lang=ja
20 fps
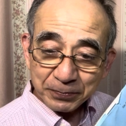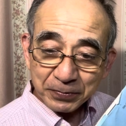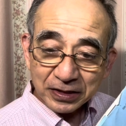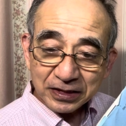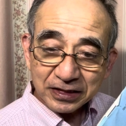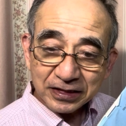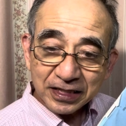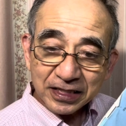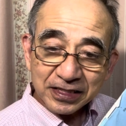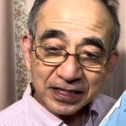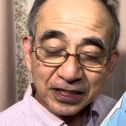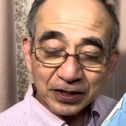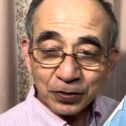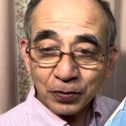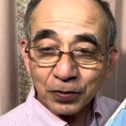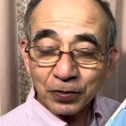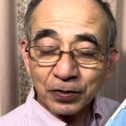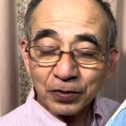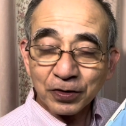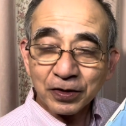町ですけ
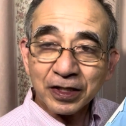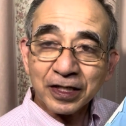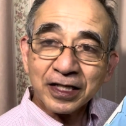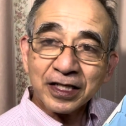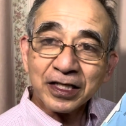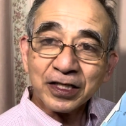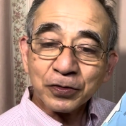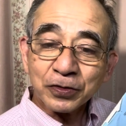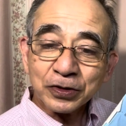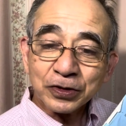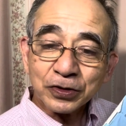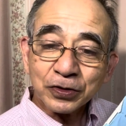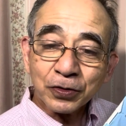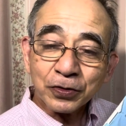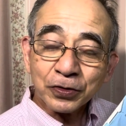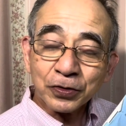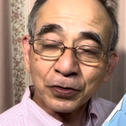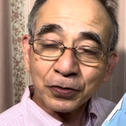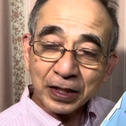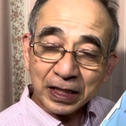ど、コリント
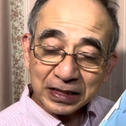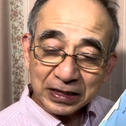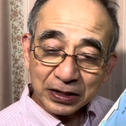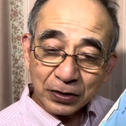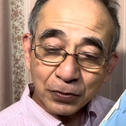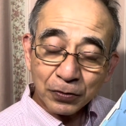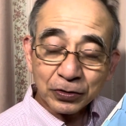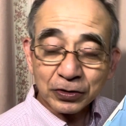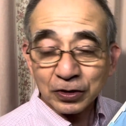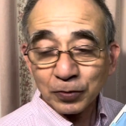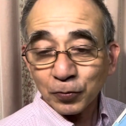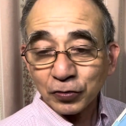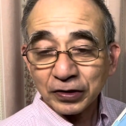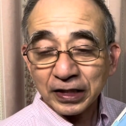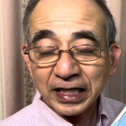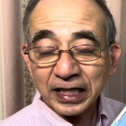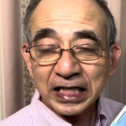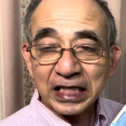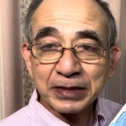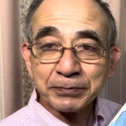教会には多くの問
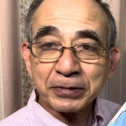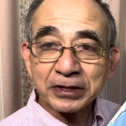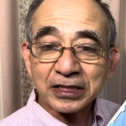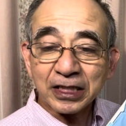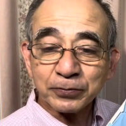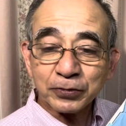題がありました。